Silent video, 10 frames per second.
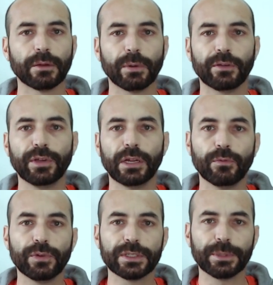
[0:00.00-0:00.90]
Maravilha? Vamos
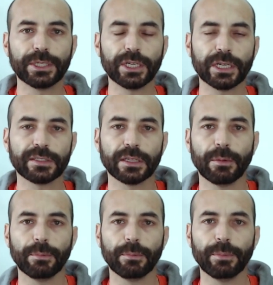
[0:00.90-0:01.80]
fazer para a gente aquecer
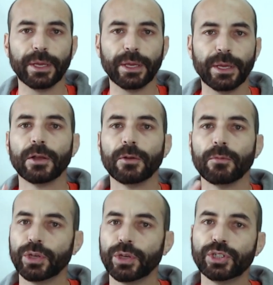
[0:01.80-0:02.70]
também? Um pouquinho de
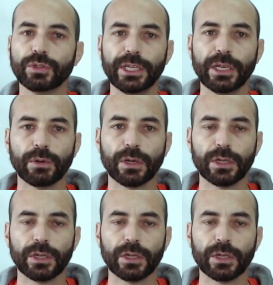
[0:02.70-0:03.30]
giro de língua,